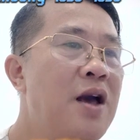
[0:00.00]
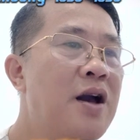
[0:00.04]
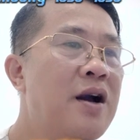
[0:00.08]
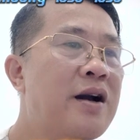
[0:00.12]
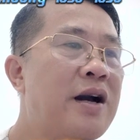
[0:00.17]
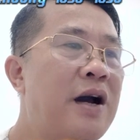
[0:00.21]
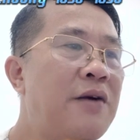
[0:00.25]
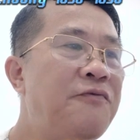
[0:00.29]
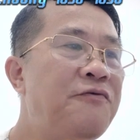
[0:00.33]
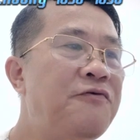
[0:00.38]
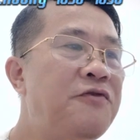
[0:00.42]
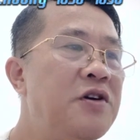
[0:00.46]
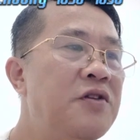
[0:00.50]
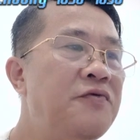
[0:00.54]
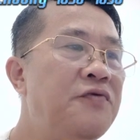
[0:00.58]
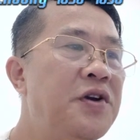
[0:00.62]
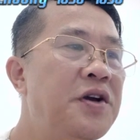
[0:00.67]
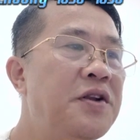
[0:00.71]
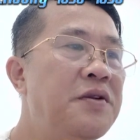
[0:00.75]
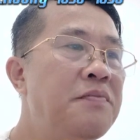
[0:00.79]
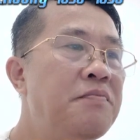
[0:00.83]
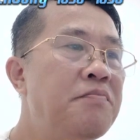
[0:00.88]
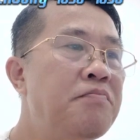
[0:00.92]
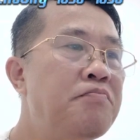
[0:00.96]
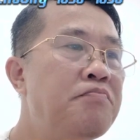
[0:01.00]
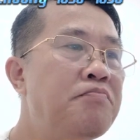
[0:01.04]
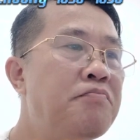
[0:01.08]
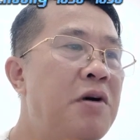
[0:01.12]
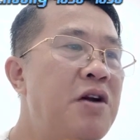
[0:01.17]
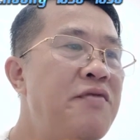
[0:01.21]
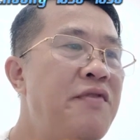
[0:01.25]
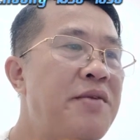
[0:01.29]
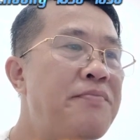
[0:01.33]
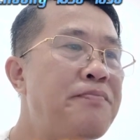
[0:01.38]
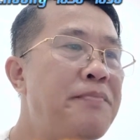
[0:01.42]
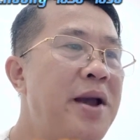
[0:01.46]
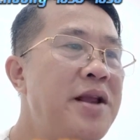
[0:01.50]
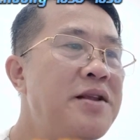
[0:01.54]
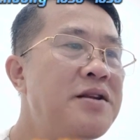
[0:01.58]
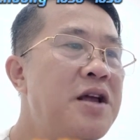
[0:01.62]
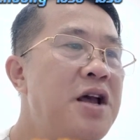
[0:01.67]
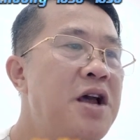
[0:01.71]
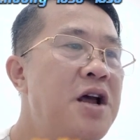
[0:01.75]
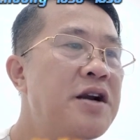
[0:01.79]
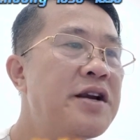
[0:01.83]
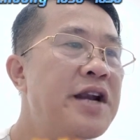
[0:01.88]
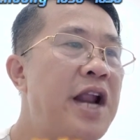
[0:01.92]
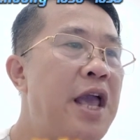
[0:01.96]
Khắp phương viên mấy vạn mét
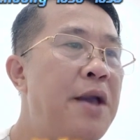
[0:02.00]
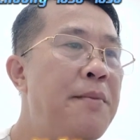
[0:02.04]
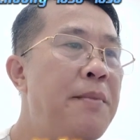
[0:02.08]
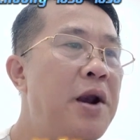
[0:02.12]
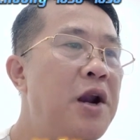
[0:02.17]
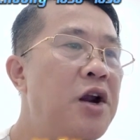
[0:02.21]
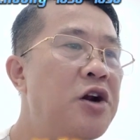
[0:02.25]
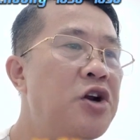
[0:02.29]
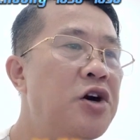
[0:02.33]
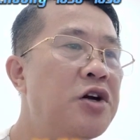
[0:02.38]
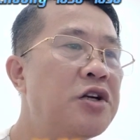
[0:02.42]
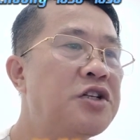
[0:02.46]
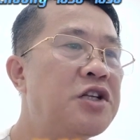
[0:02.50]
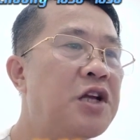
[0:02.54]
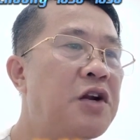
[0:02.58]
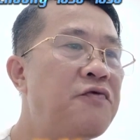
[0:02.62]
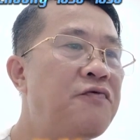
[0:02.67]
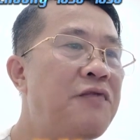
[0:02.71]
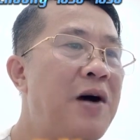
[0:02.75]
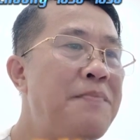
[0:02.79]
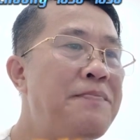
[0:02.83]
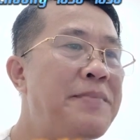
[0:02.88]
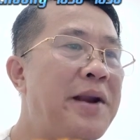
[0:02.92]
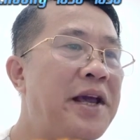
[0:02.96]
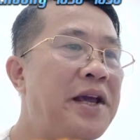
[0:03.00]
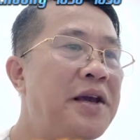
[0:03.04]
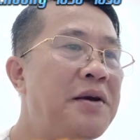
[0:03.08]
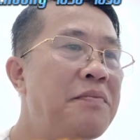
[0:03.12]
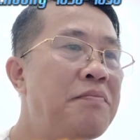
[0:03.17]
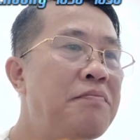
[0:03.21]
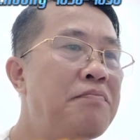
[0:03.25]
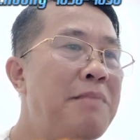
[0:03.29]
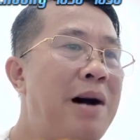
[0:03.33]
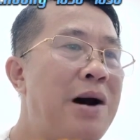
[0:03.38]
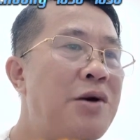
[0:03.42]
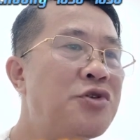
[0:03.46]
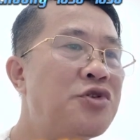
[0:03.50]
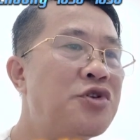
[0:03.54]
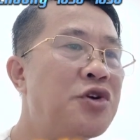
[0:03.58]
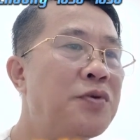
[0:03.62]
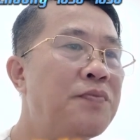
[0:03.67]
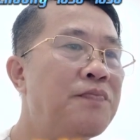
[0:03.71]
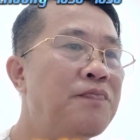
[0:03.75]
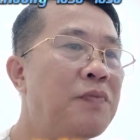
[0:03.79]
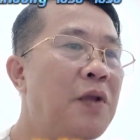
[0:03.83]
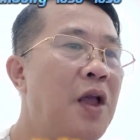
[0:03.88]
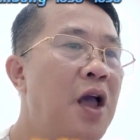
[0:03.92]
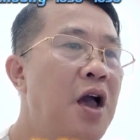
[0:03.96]
đều bị lực lượng trận pháp này bao
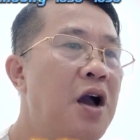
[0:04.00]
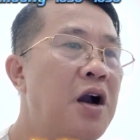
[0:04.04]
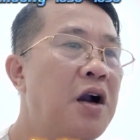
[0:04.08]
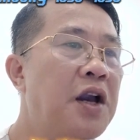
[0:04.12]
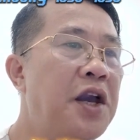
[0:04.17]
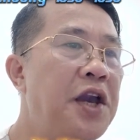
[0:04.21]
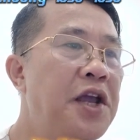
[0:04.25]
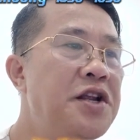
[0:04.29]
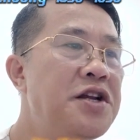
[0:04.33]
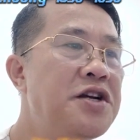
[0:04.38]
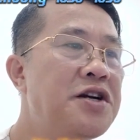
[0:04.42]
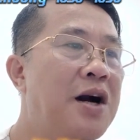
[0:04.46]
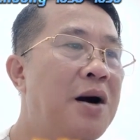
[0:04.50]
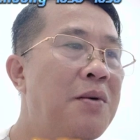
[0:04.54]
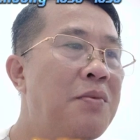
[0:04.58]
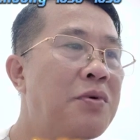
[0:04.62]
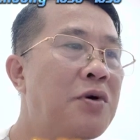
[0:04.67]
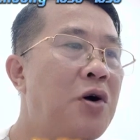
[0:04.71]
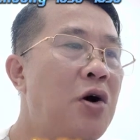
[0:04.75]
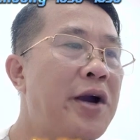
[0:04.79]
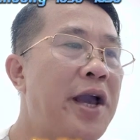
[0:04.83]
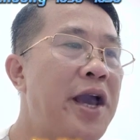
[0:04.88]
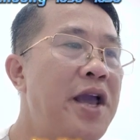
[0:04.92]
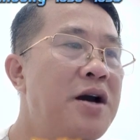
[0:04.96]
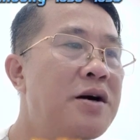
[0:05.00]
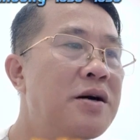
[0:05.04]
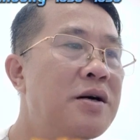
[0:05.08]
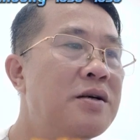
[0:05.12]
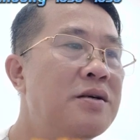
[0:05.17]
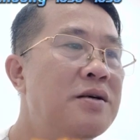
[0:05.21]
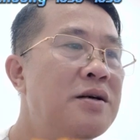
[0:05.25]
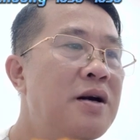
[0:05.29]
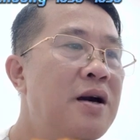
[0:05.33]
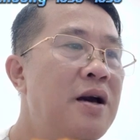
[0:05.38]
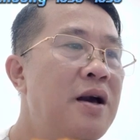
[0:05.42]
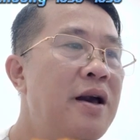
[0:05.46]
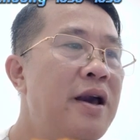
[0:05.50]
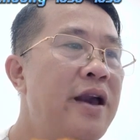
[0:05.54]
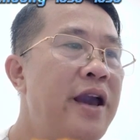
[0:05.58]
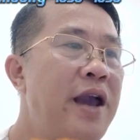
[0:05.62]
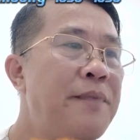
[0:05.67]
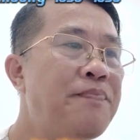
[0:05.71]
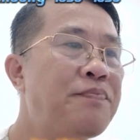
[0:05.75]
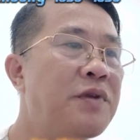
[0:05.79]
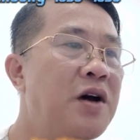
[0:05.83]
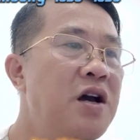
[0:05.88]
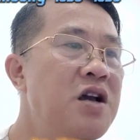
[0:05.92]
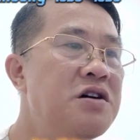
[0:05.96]
trùm, kín không có kẽ hở,
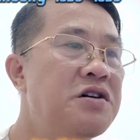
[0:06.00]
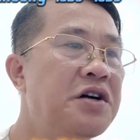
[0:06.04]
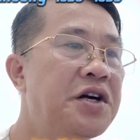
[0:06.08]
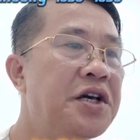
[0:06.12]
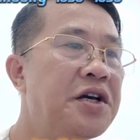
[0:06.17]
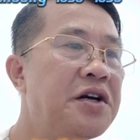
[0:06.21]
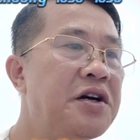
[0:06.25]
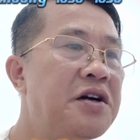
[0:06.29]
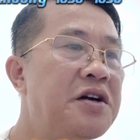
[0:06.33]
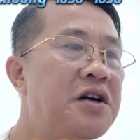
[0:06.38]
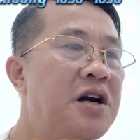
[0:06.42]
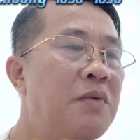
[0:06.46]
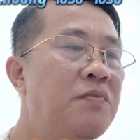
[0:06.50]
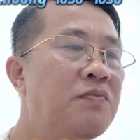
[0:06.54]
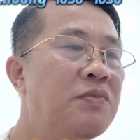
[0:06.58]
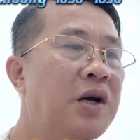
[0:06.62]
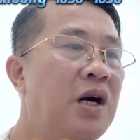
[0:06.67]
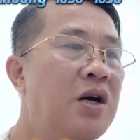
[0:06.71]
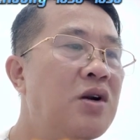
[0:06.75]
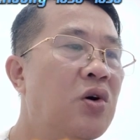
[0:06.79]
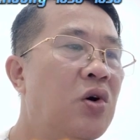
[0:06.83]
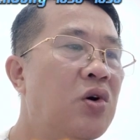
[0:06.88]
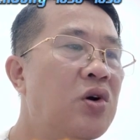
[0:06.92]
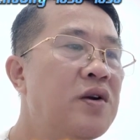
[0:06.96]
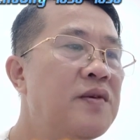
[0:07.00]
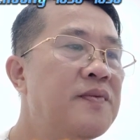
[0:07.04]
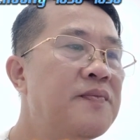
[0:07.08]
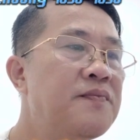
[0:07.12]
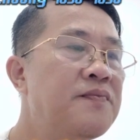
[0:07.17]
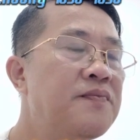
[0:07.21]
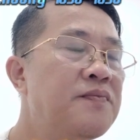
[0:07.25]
ép tới người không thở nổi.